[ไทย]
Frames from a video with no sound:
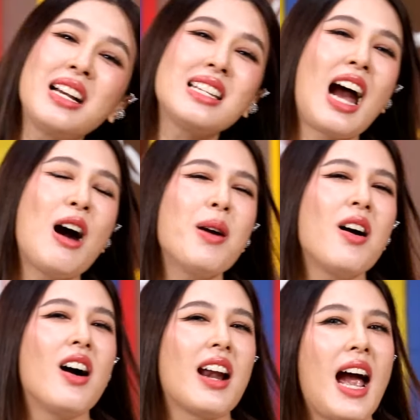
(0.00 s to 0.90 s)
ก็จะเข้าไป
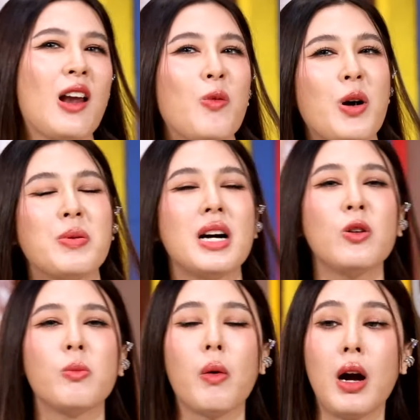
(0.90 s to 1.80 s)
ขอถ่ายรูปเพื่อน
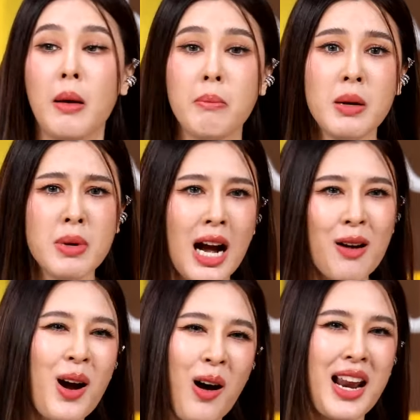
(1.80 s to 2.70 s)
หนูบอกว่ามึงมึง
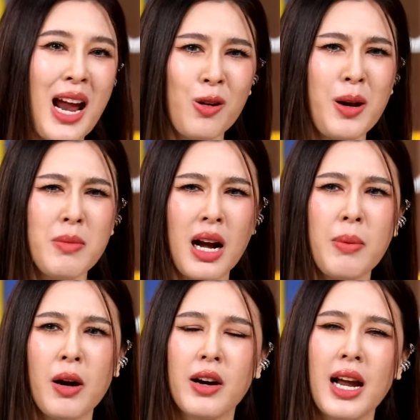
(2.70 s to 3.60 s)
เข้าไปขอถ่ายรูปแล้วมึง
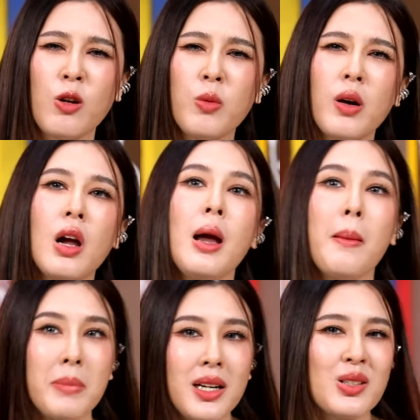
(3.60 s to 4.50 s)
เข้าไปขอถ่ายรูปว่า
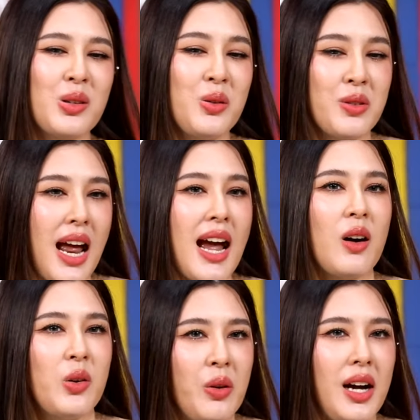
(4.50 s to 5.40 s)
มึงช่วยดูหน้า
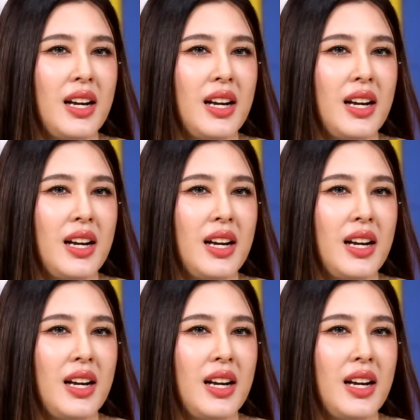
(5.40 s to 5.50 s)
เขาด้